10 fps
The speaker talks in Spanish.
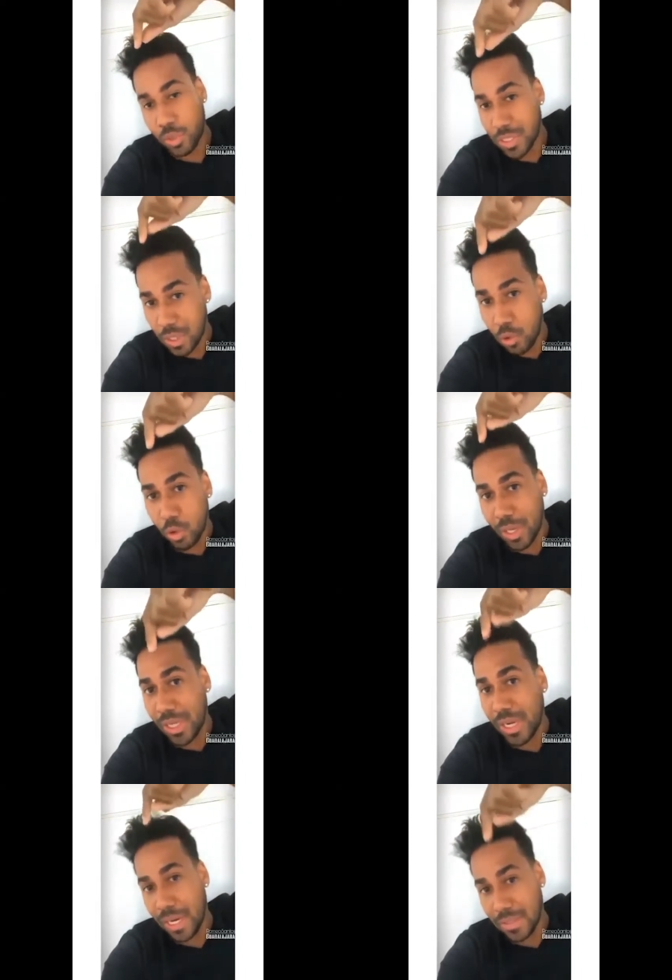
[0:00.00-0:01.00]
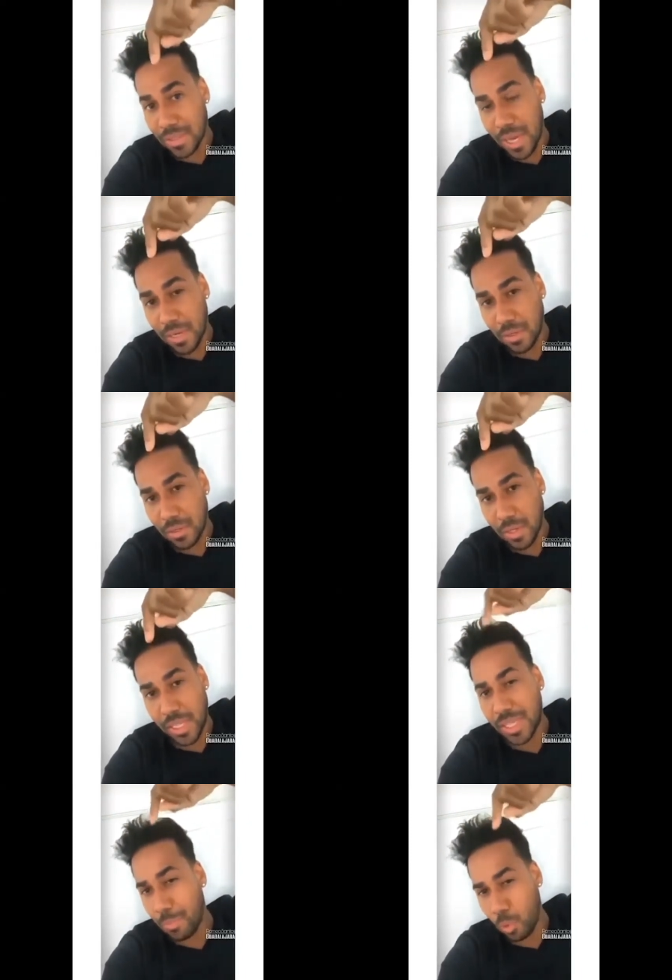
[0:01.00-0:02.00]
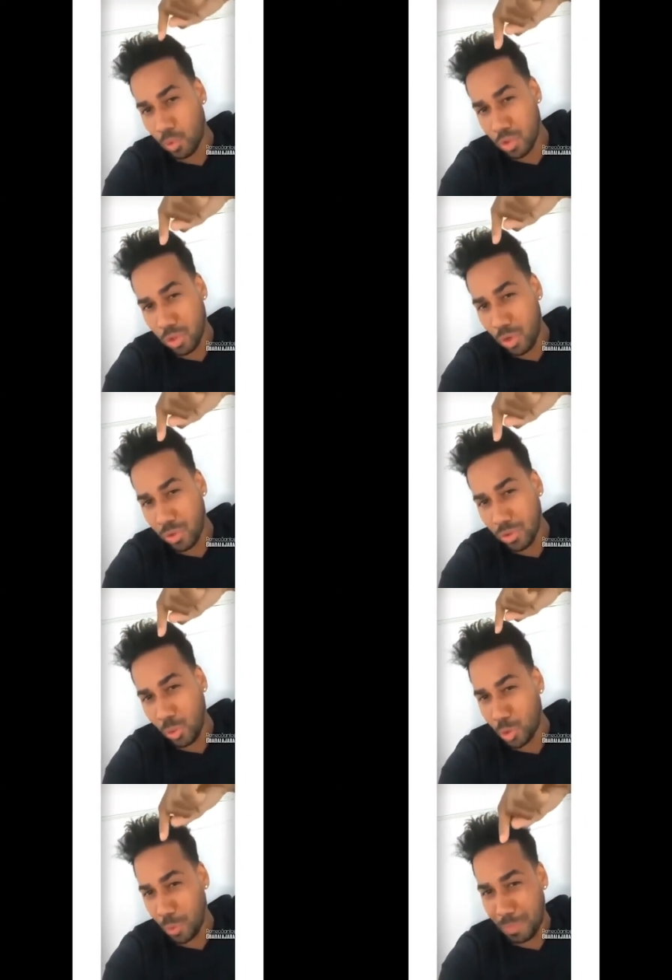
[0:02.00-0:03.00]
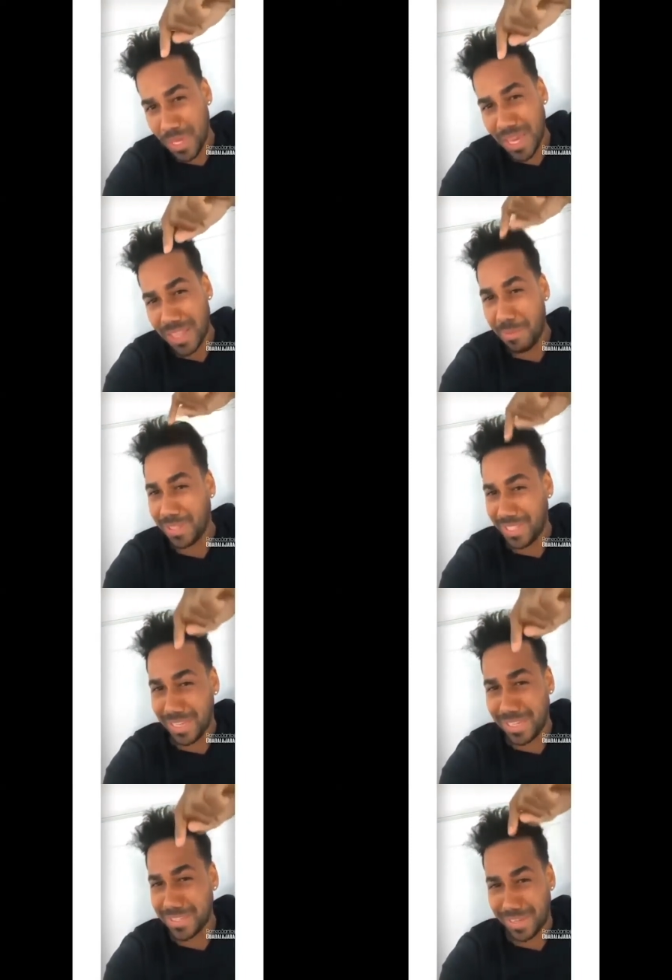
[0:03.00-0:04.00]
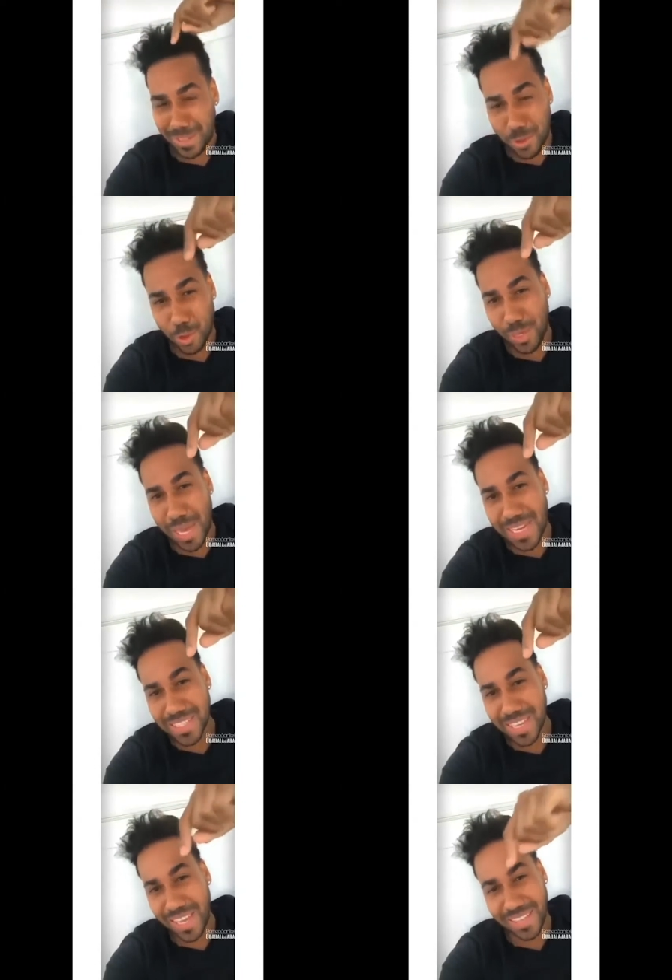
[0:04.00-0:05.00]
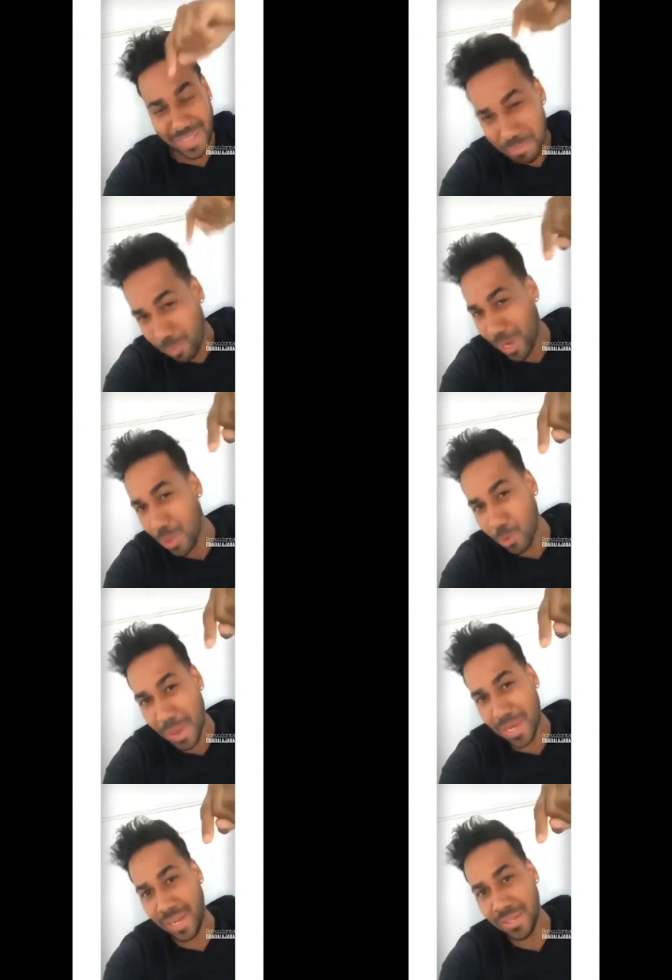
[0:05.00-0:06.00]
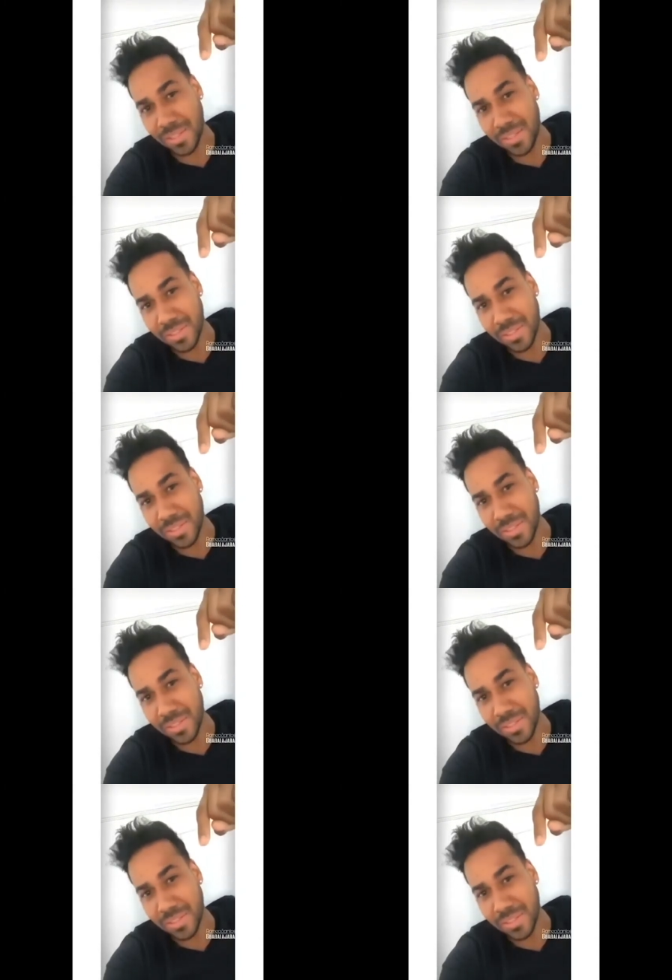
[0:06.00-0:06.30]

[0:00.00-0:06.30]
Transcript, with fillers: ¿tú estás seguro que quieres lanzar esta producción utopía de bachatas tradicionales en temporada urbana?